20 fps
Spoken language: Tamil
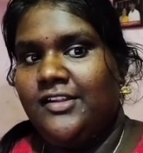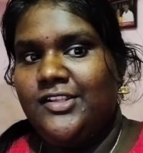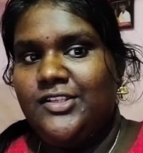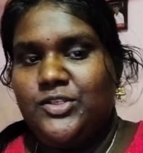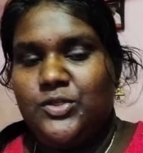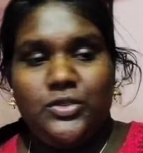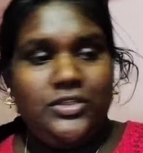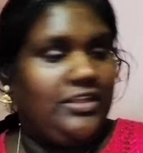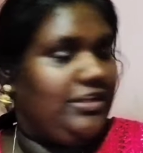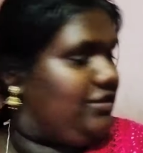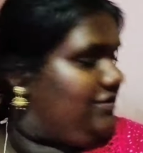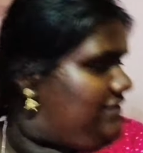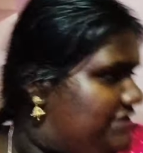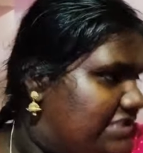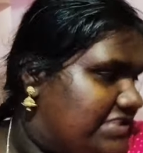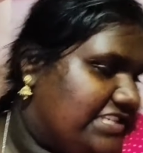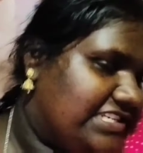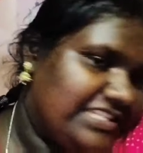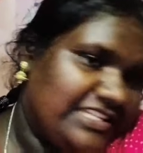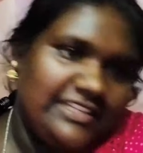சுடிதாருக்கு
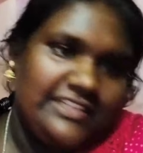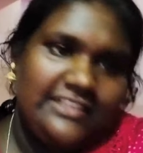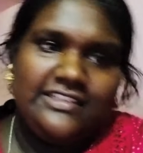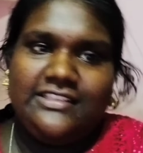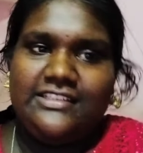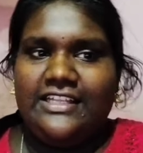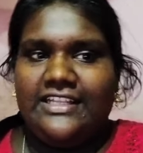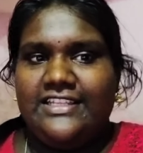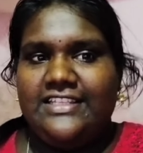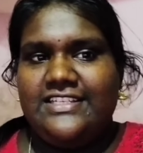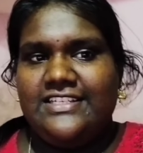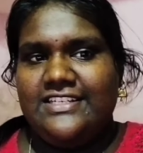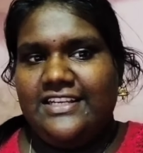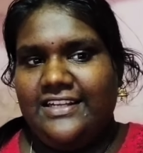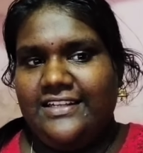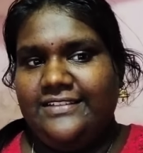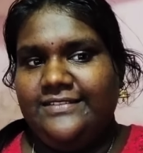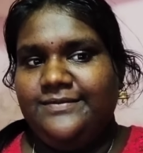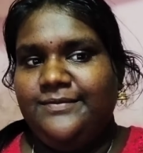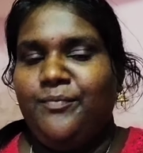வந்து
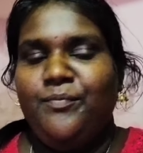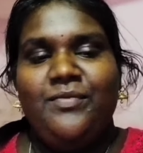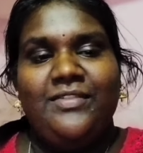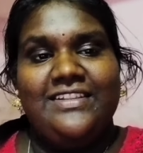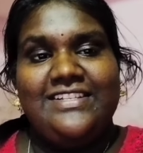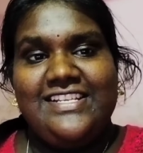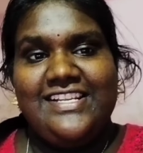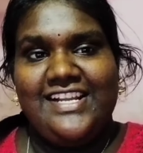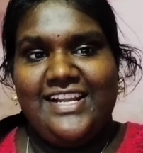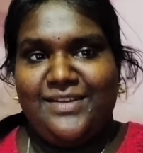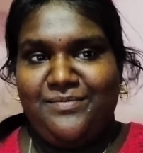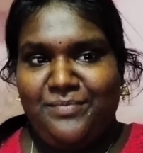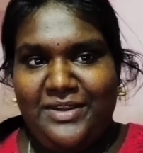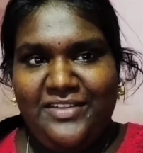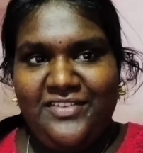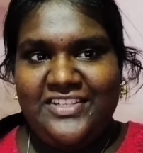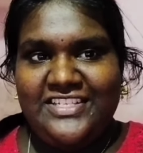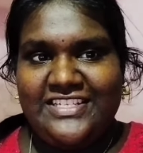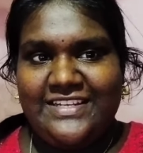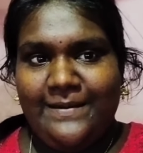தைச்சிட்டேன் சரி கட்
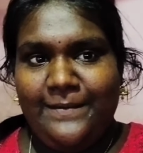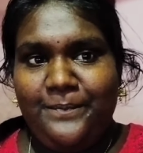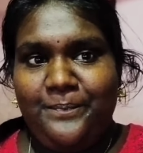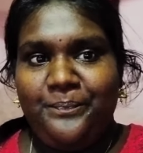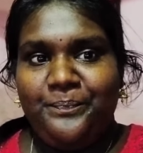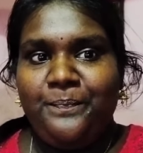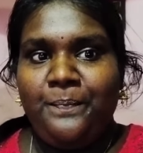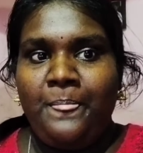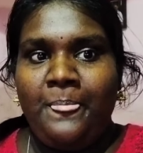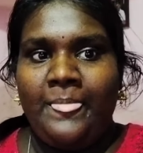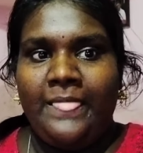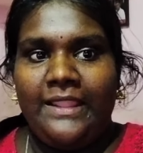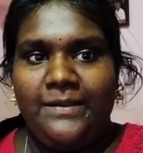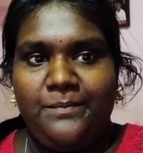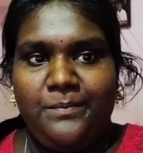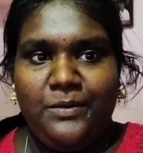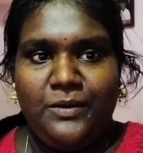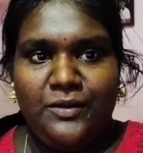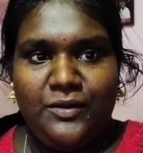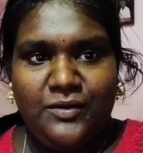பண்ணி வச்சுட்டேன்
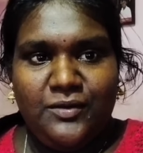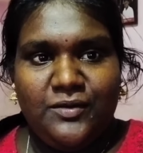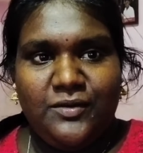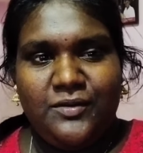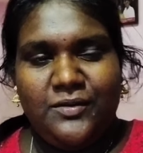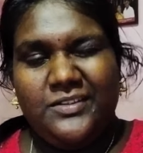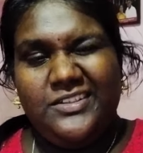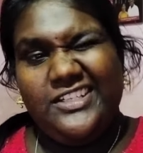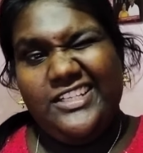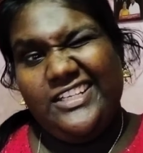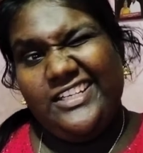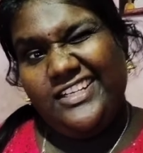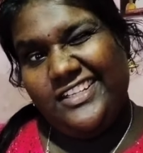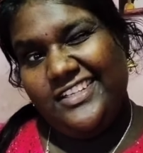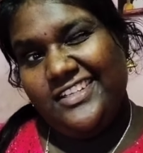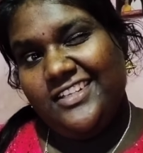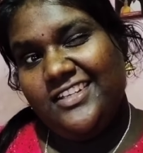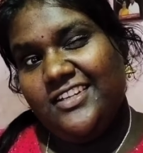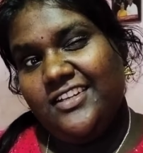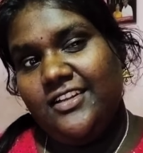இப்போ
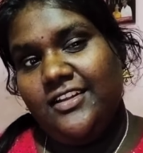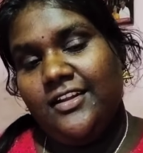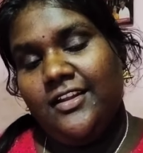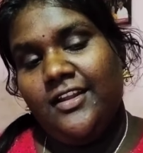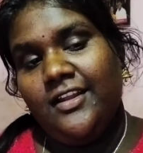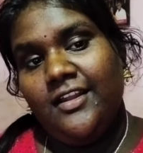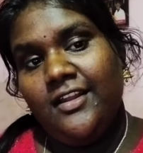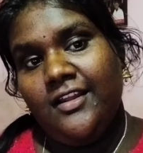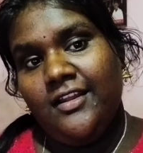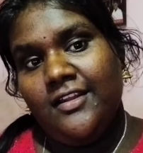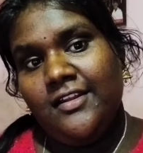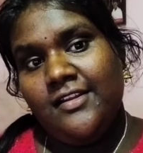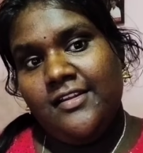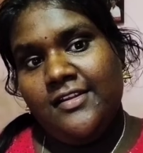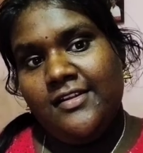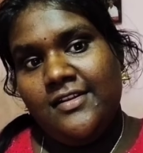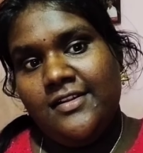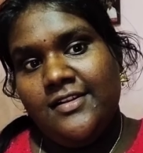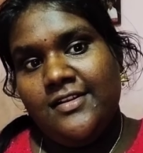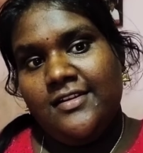டின்னருக்கு
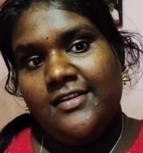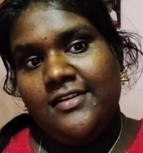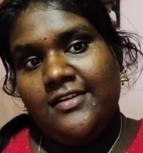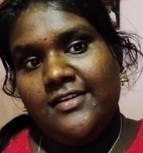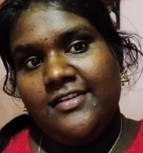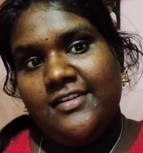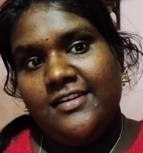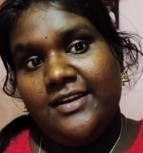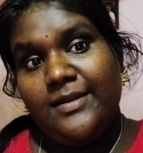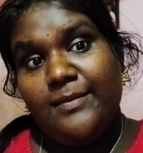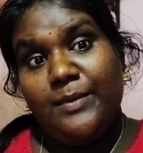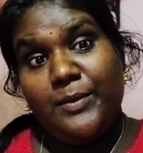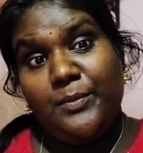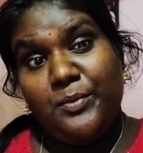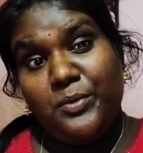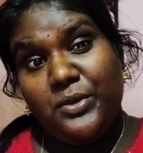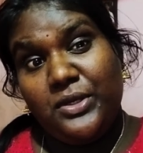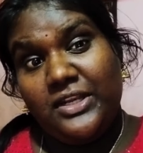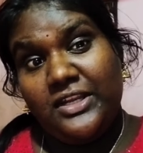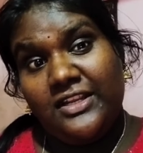என்ன பண்ண
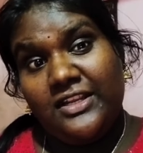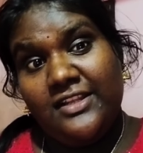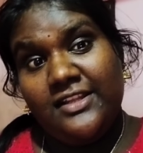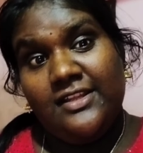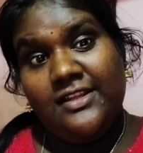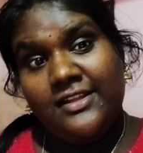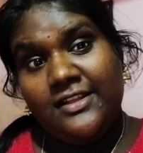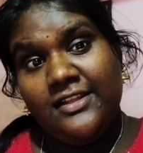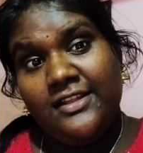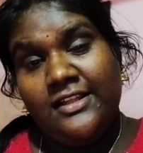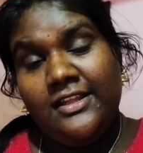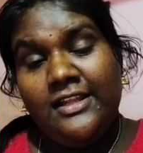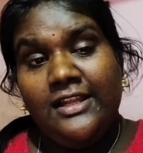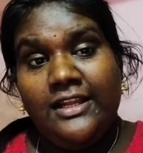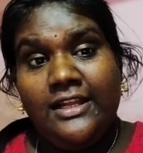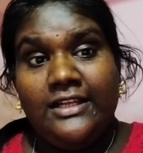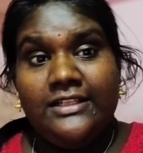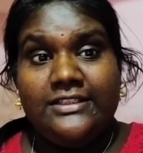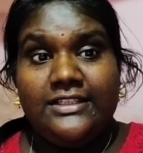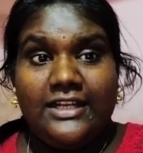போகிறேன்
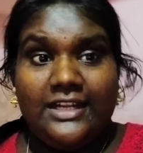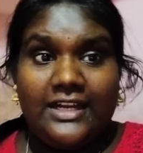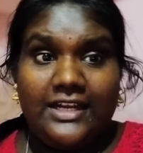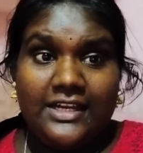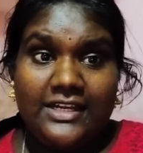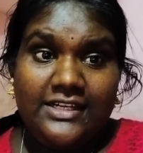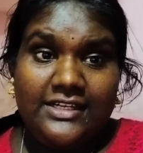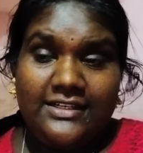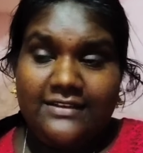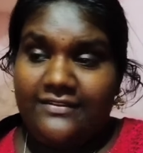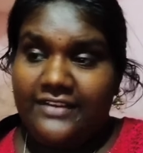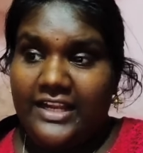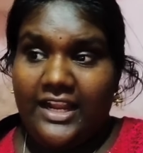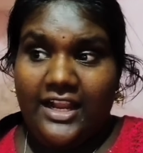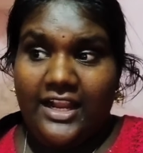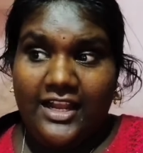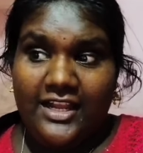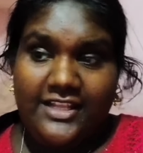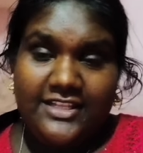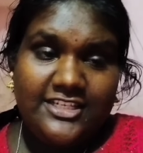தக்காளி
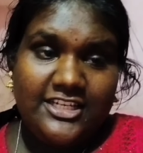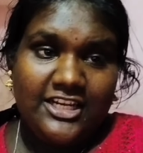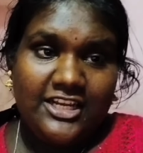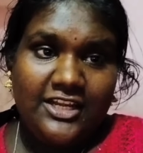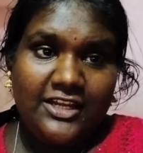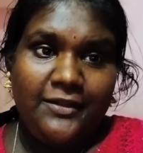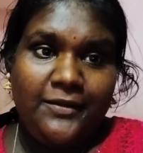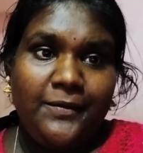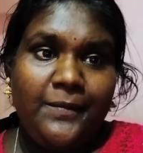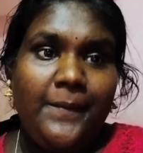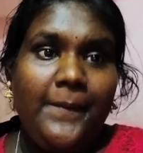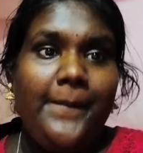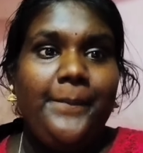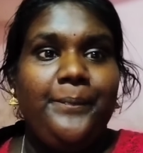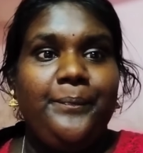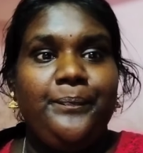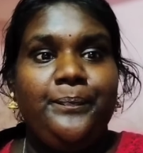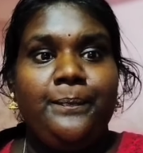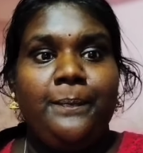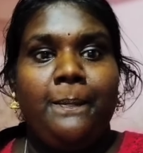வெங்காய சட்னியும்
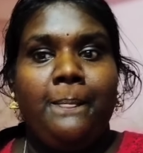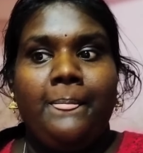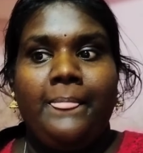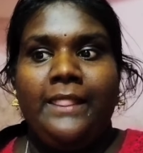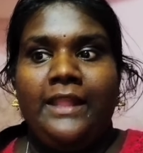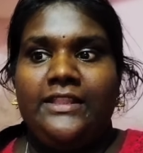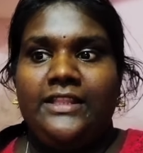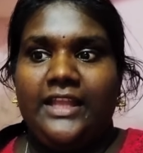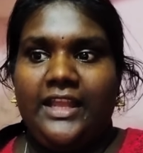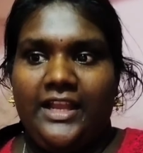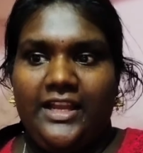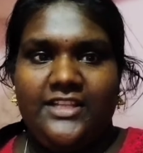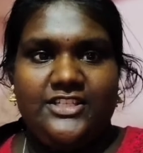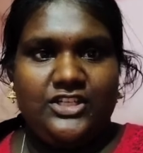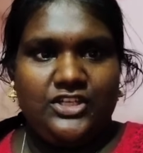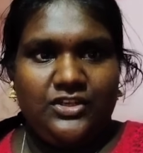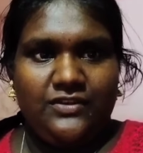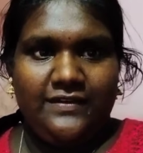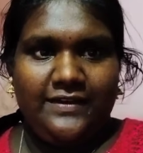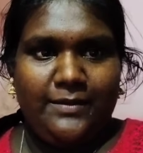தேங்காய்
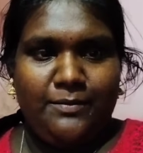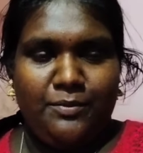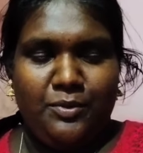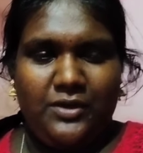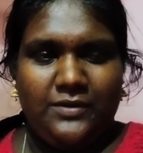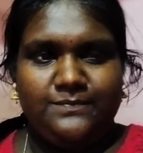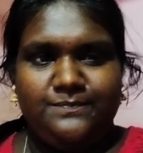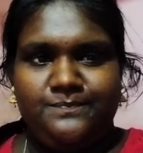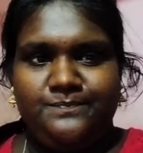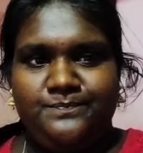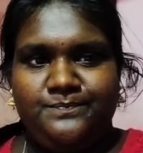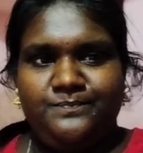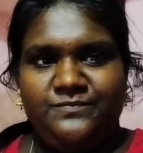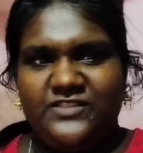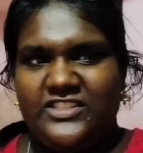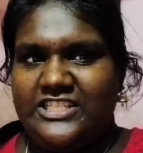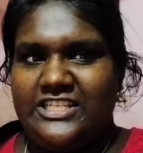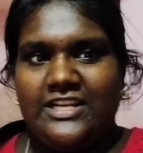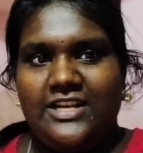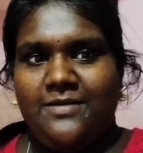சட்னியும் வைக்க போகிறேன்
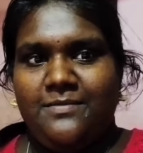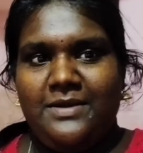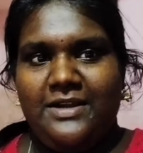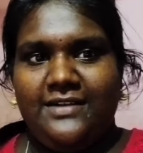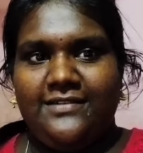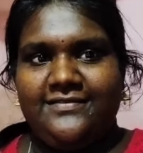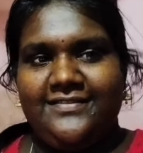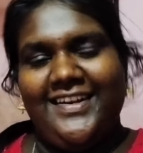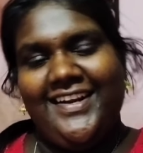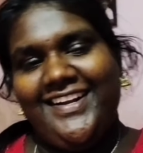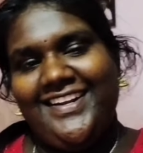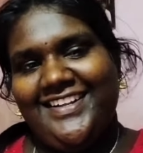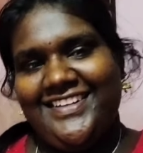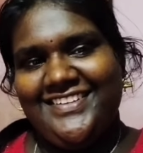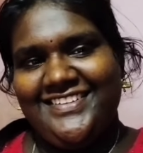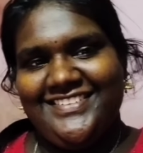வச்சிடலாமா வாங்க